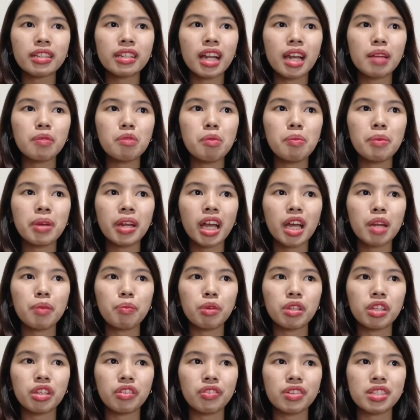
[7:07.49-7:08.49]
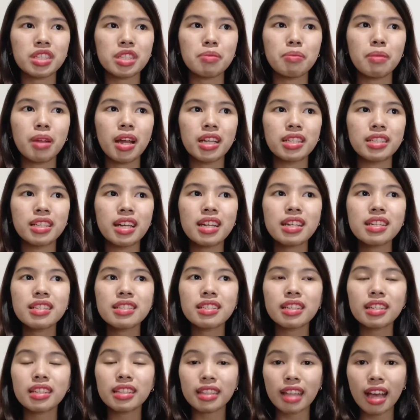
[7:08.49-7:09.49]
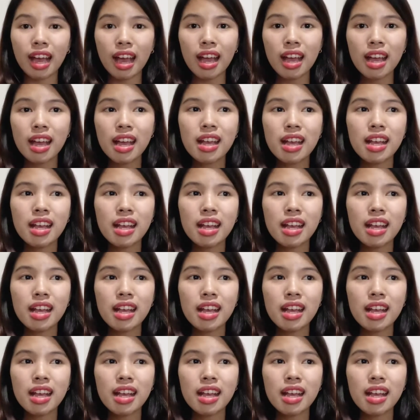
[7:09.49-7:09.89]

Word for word: dalam memberikan motivasi belajar serta